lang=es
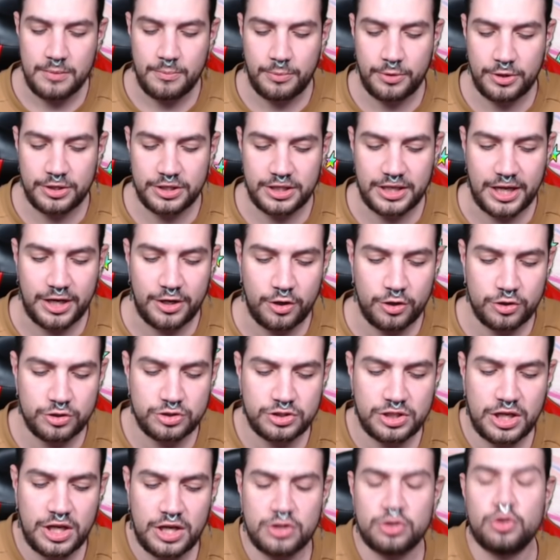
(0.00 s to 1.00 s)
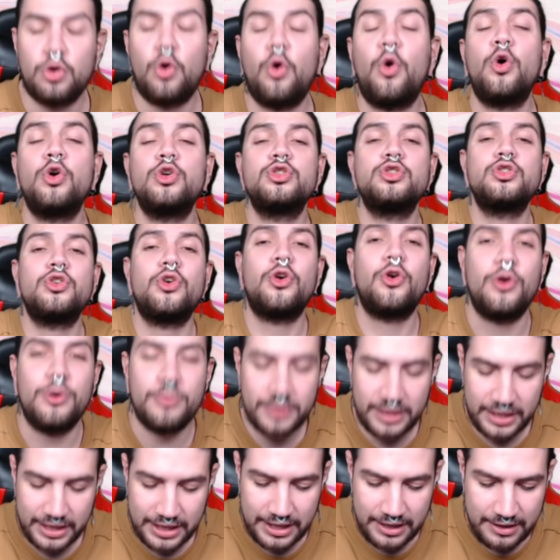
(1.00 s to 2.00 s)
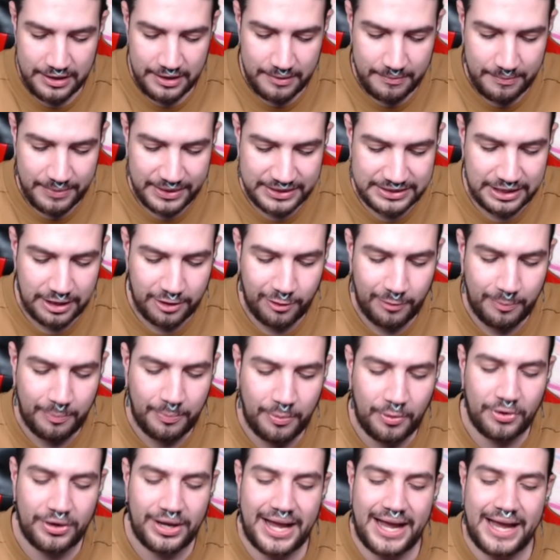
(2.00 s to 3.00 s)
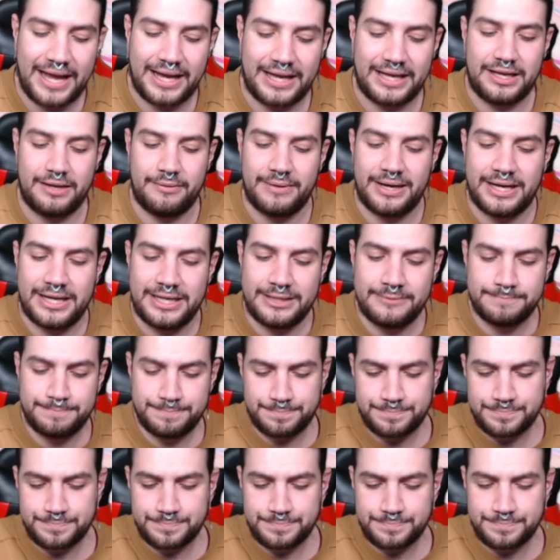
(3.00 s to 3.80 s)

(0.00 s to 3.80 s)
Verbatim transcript: pues que no se os olvide pasaros por aquí, ¿vale?